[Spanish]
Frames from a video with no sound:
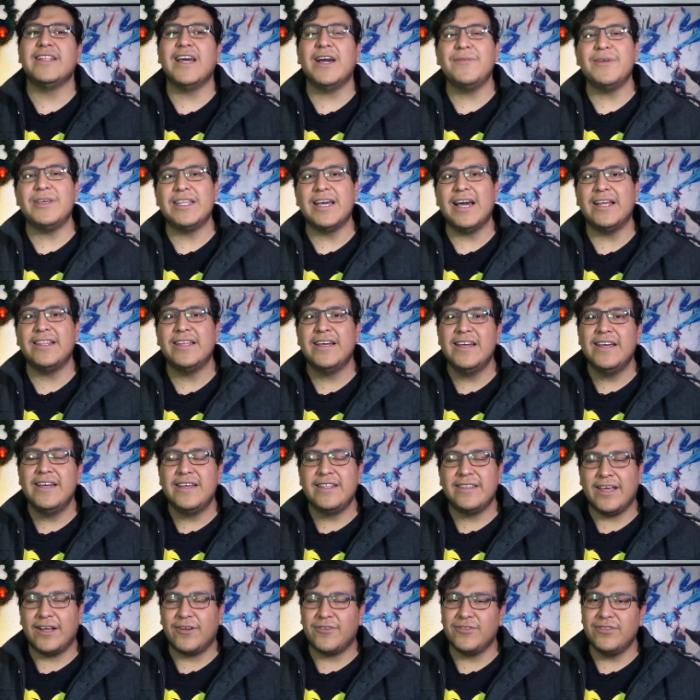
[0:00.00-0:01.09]
Navidad
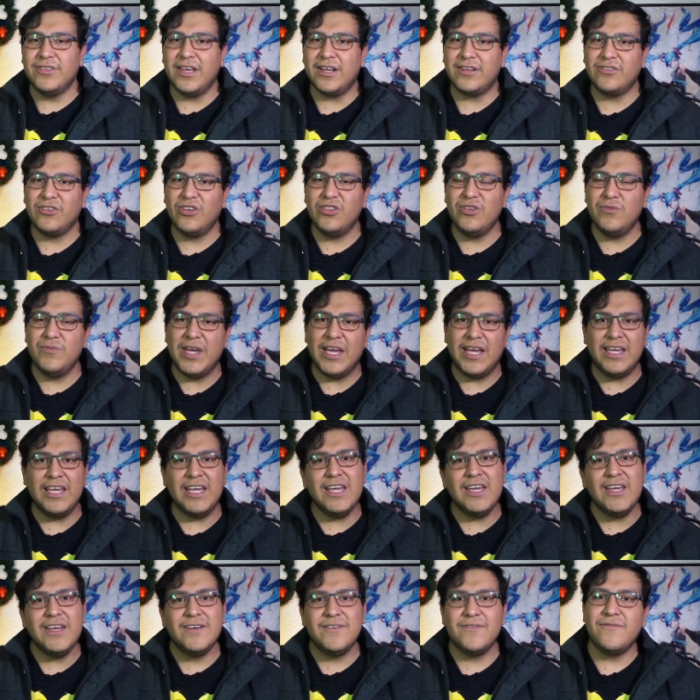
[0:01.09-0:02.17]
de Contacto Anime
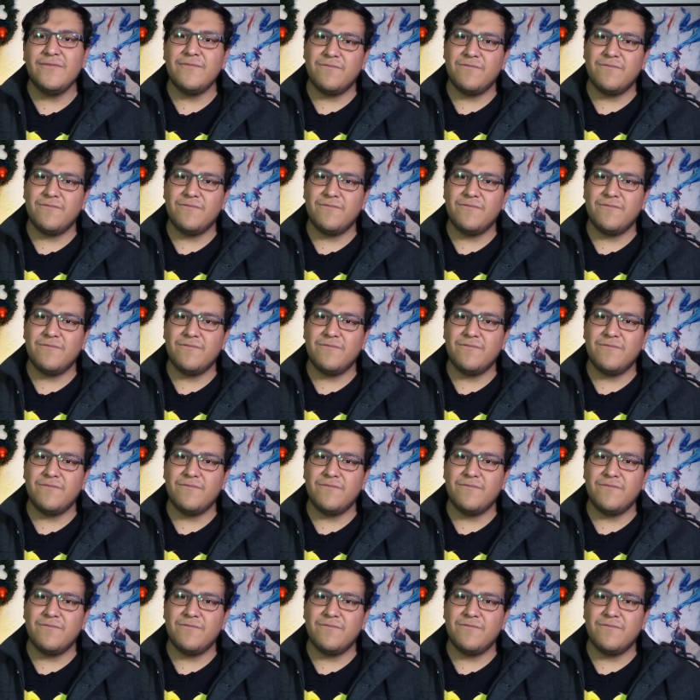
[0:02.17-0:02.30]
y,